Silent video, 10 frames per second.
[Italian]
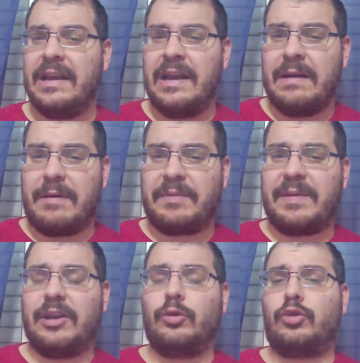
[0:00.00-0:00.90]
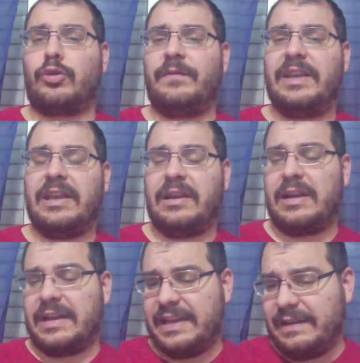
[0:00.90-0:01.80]
ma prima di tutto vi
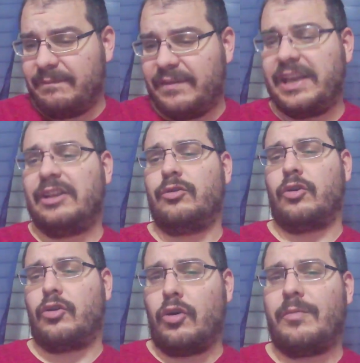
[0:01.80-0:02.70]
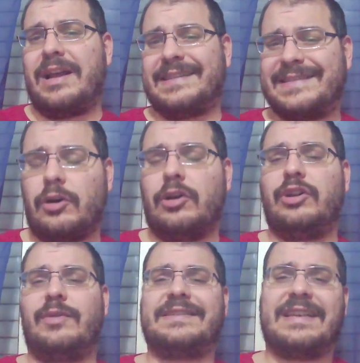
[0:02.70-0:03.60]
invito come al
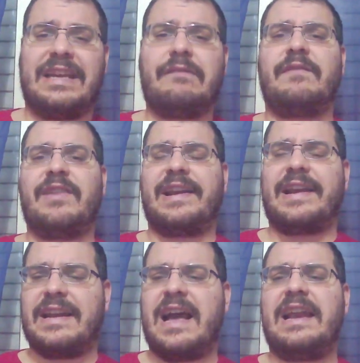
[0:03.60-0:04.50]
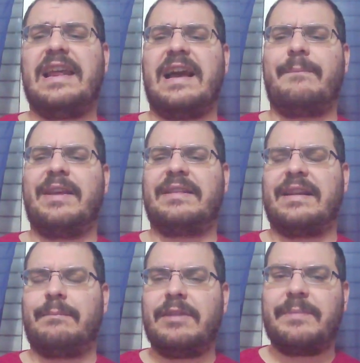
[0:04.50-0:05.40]
solito a iscrivervi al canale, a mettere
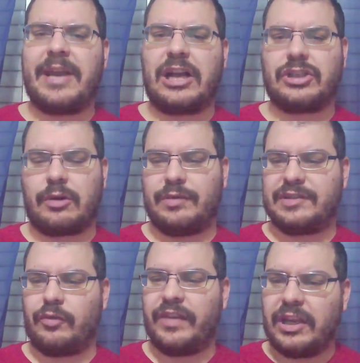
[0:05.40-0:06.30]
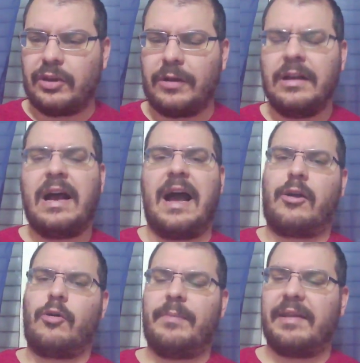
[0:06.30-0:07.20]
mi piace a questo video, a
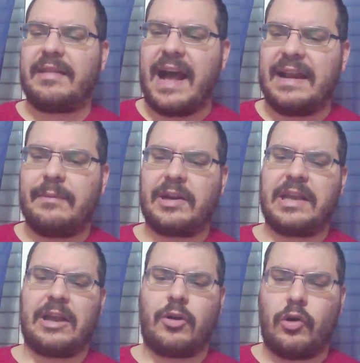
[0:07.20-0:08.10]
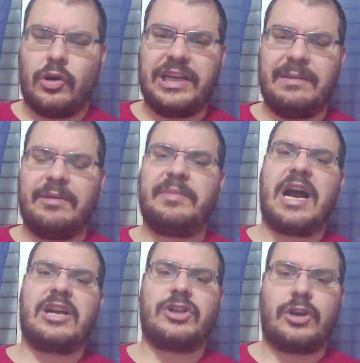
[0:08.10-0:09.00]
commentare perché con il mi
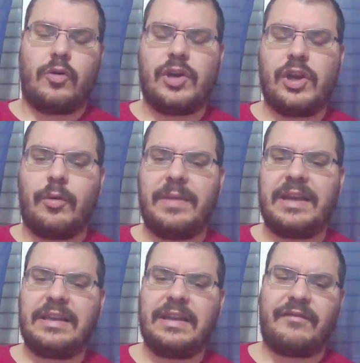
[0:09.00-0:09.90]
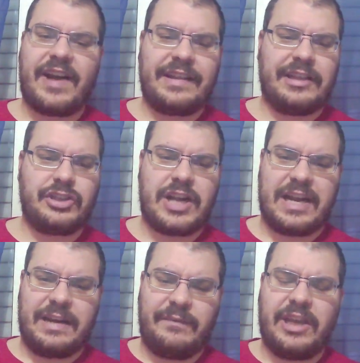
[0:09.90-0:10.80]
piace, con i commenti fate
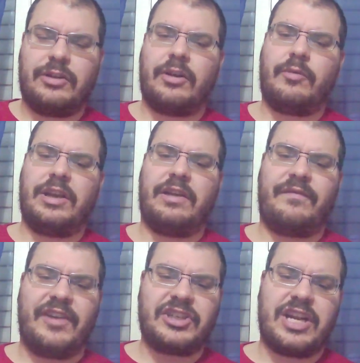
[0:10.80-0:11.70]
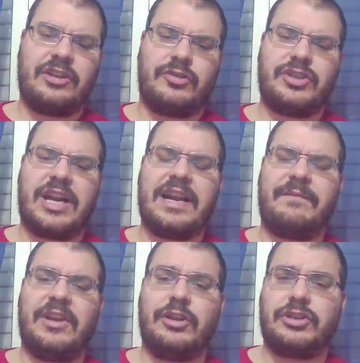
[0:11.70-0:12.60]
girare il video e quindi facendo girare il
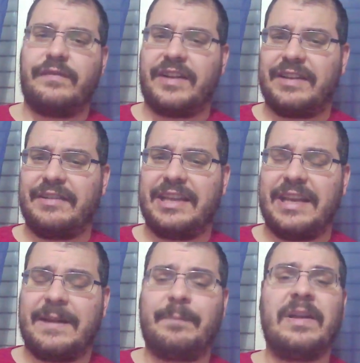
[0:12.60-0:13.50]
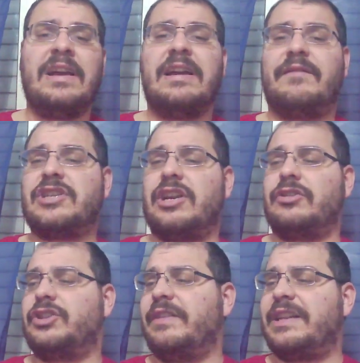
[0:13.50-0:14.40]
video ci fate vedere,
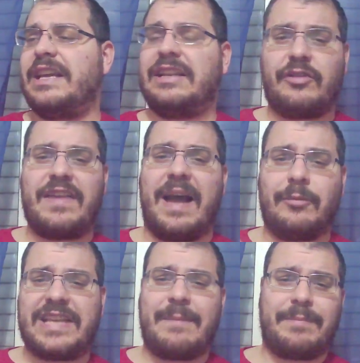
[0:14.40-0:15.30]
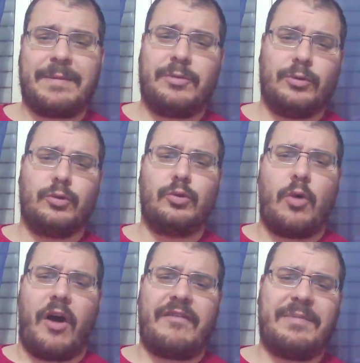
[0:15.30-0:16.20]
facendoci vedere troviamo sempre più
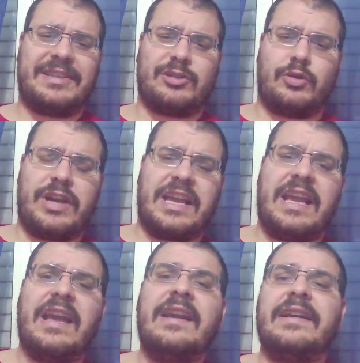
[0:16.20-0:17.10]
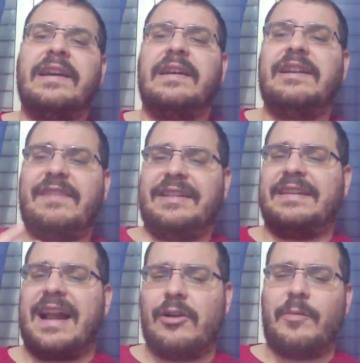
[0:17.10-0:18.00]
nuove persone che
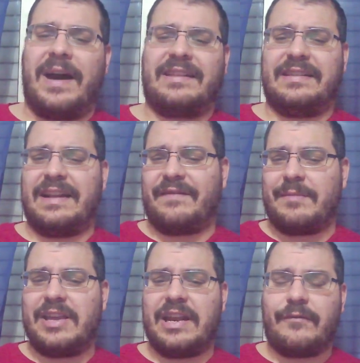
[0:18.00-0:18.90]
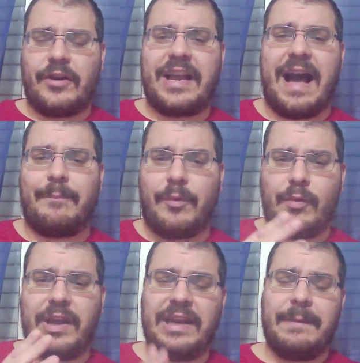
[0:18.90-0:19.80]
diventeranno parte della famiglia dei fuoricampo.
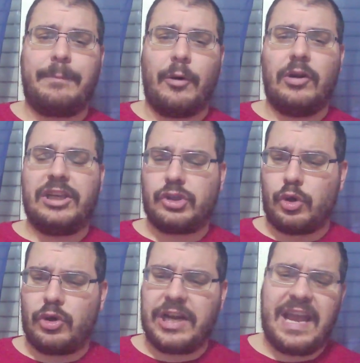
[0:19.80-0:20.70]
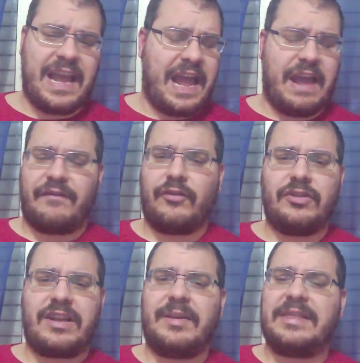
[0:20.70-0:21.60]
Quindi pollicione è
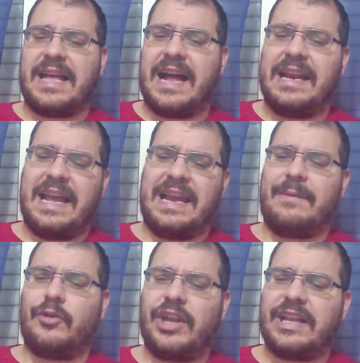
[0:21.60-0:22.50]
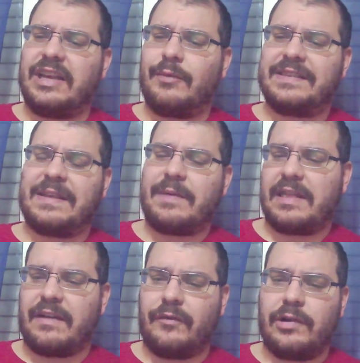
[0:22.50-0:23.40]
fondamentale, è la moneta di questa
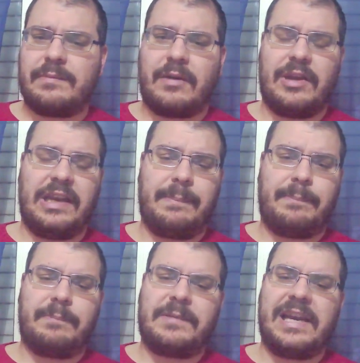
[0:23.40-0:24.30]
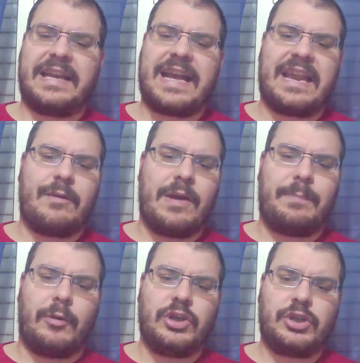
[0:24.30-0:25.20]
piattaforma, quindi cliccate quel
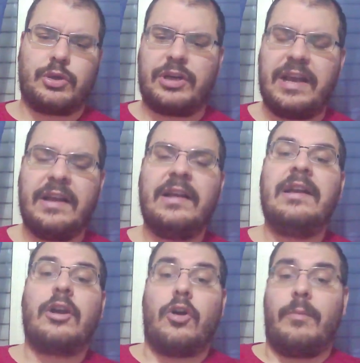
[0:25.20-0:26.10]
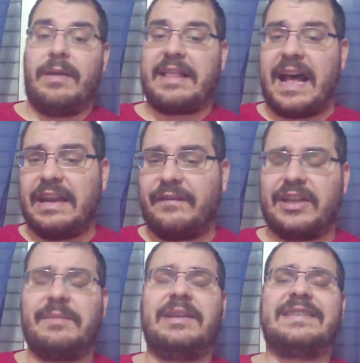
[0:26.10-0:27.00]
pollicione, commentate,
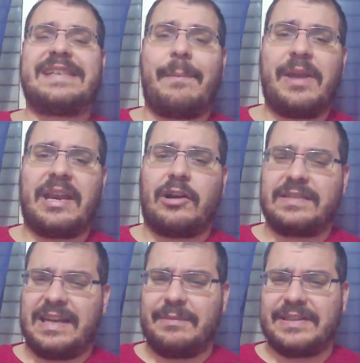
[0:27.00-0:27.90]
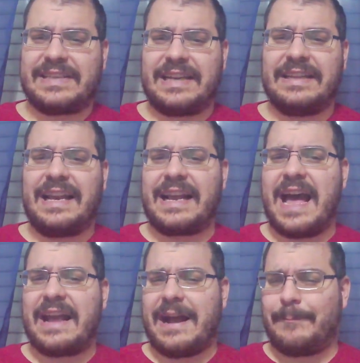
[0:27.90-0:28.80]
fatemi sapere cosa ne pensate della
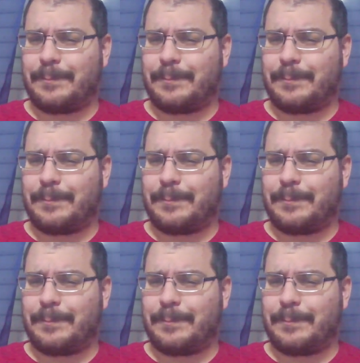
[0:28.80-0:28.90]
gara